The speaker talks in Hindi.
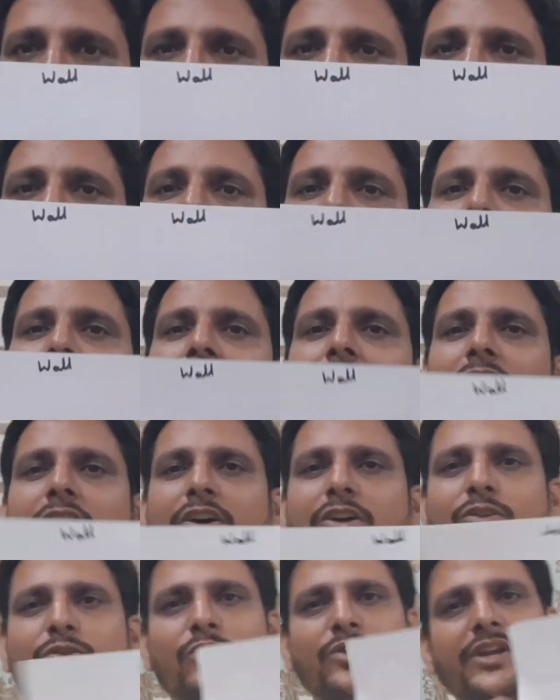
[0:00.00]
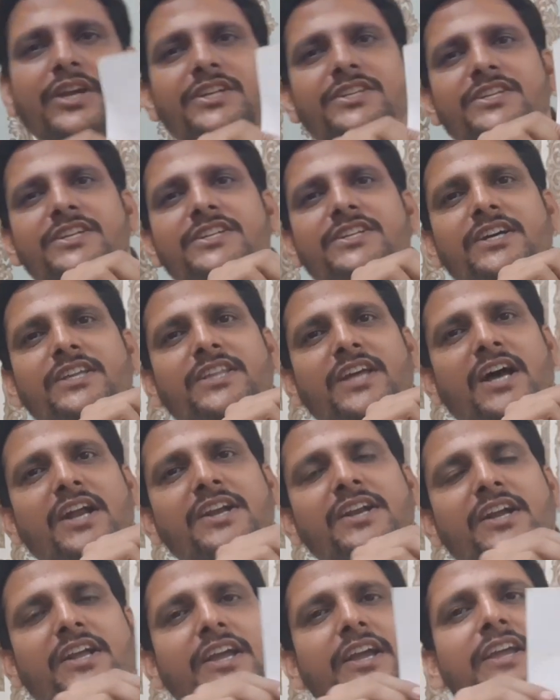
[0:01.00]
कर पाएगा तो ये चीज़ का
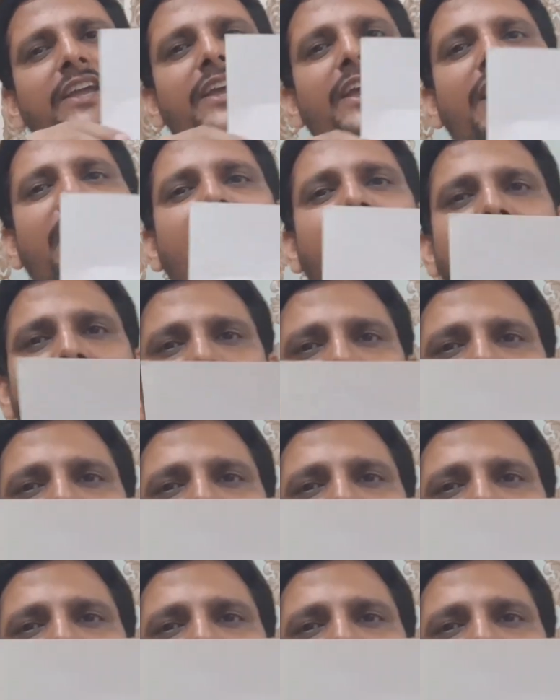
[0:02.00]
ध्यान रखें कि एक एक